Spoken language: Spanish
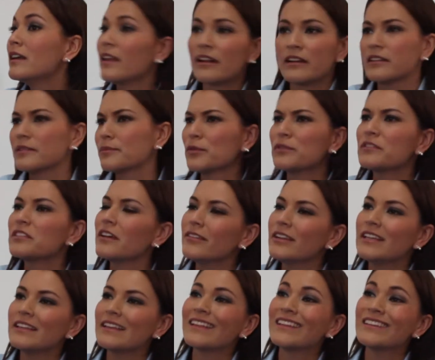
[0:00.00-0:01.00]
la
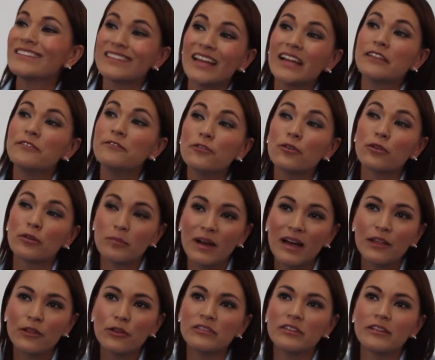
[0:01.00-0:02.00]
responsabilidad de estar
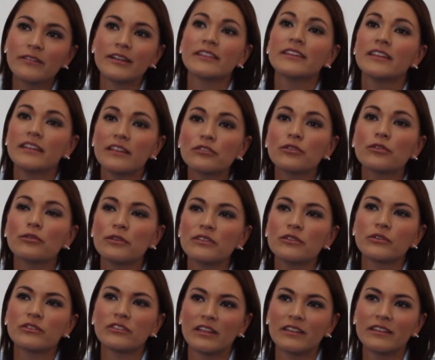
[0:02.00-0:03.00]
informados, de ver quiénes son
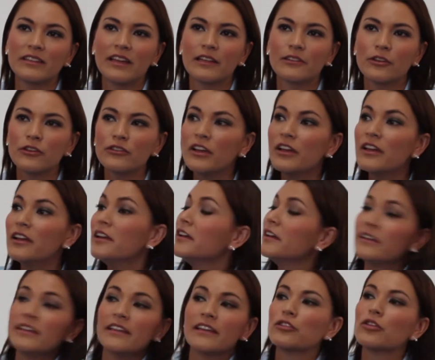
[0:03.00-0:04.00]
nuestros candidatos
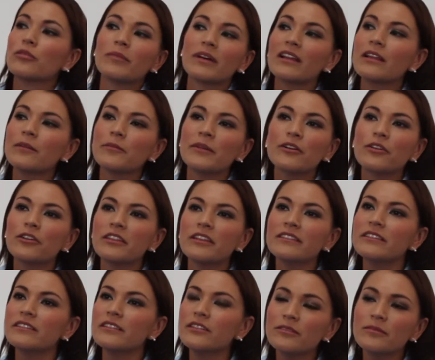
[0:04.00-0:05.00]
y de tomar la mejor
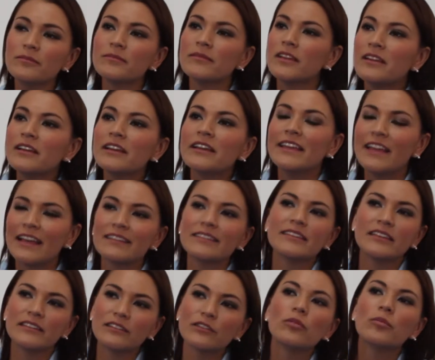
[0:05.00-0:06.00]
decisión. Y
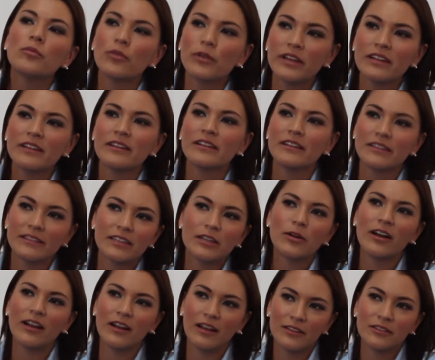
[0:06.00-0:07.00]
así es como he, he
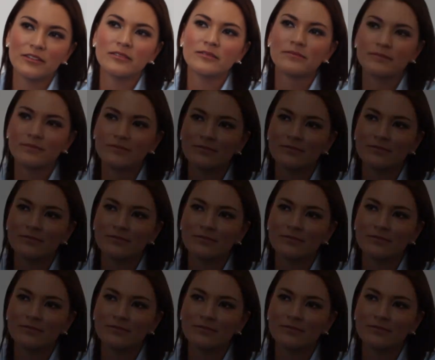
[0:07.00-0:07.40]
trabajado.